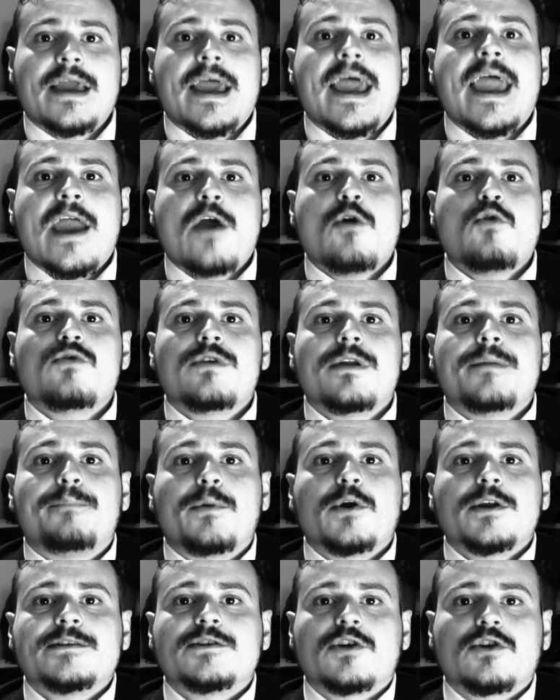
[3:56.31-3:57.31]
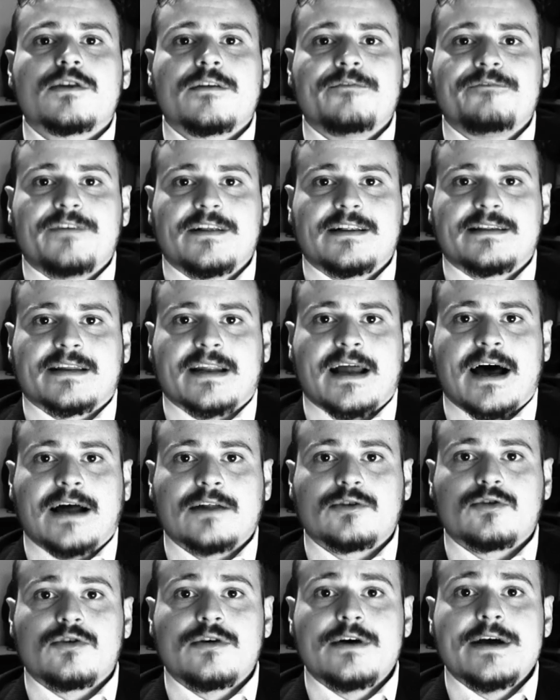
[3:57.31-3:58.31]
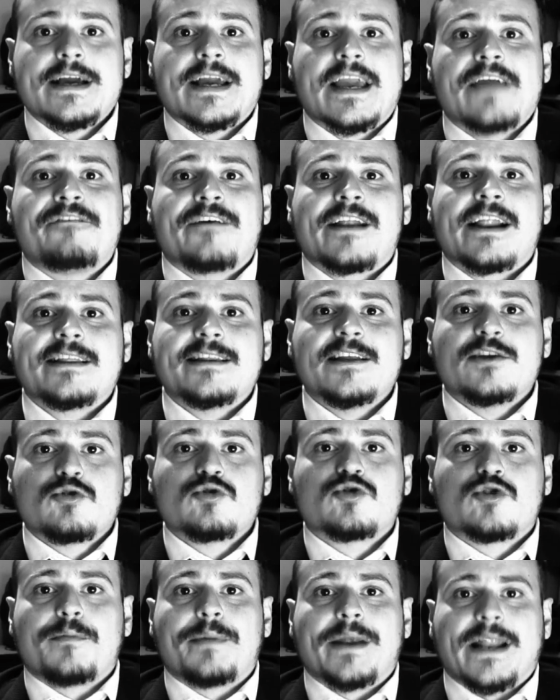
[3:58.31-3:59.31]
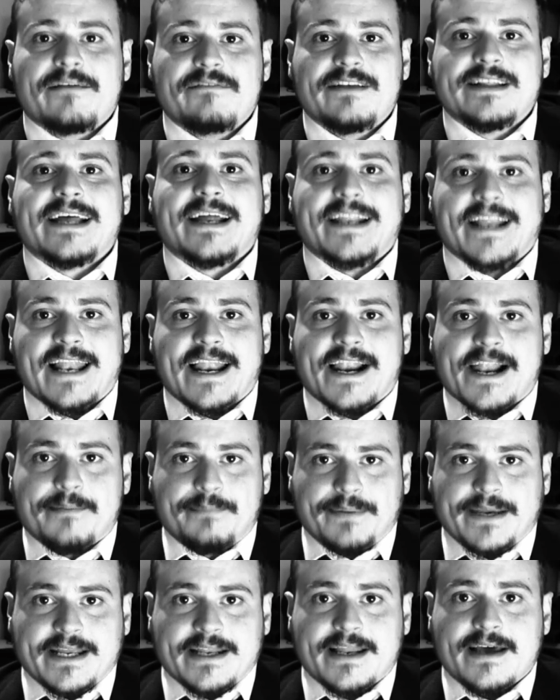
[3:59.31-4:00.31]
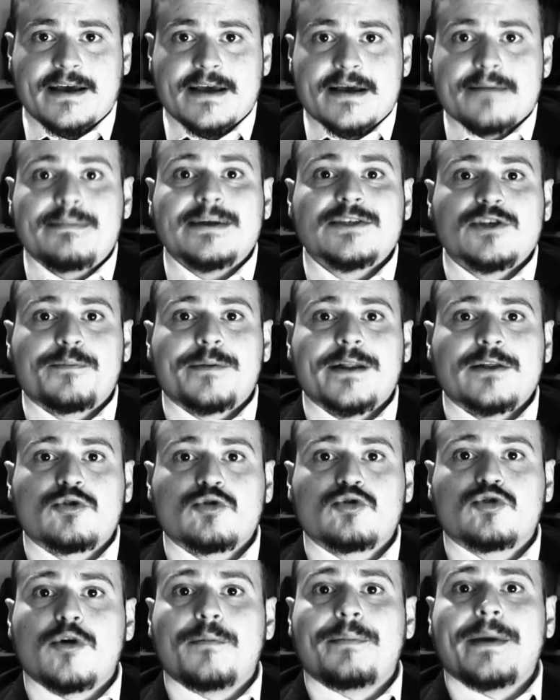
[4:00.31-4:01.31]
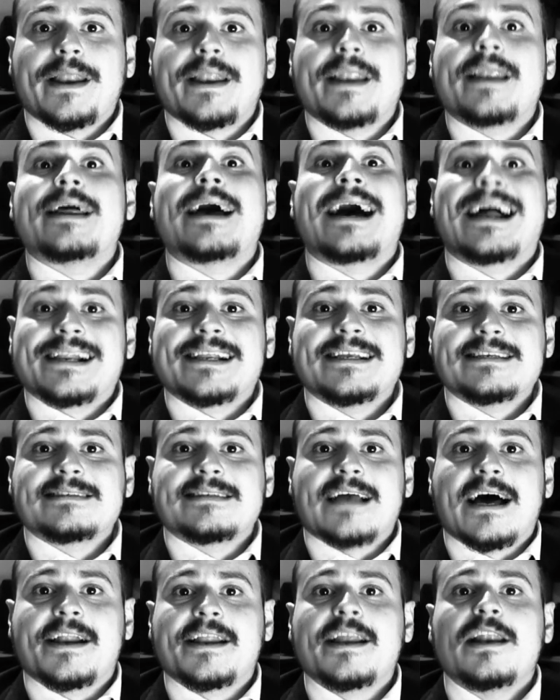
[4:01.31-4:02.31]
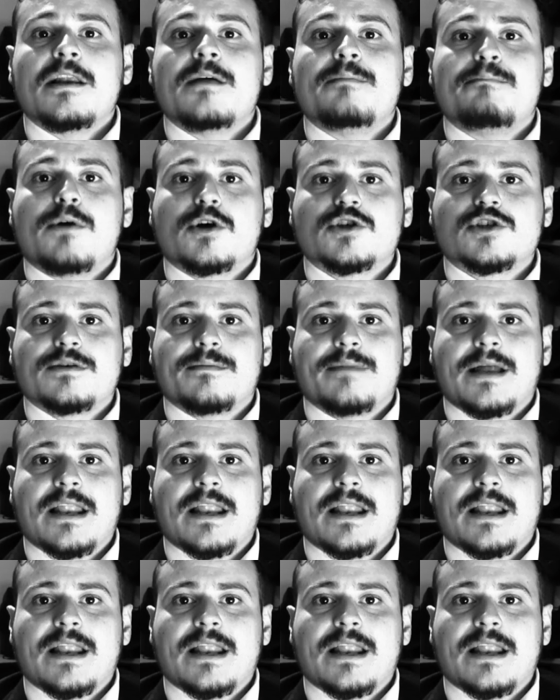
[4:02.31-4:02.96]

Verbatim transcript: È un poliziotto infiltrato che farà di tutto per evitare la rapina, ma soprattutto per arrestare lo boss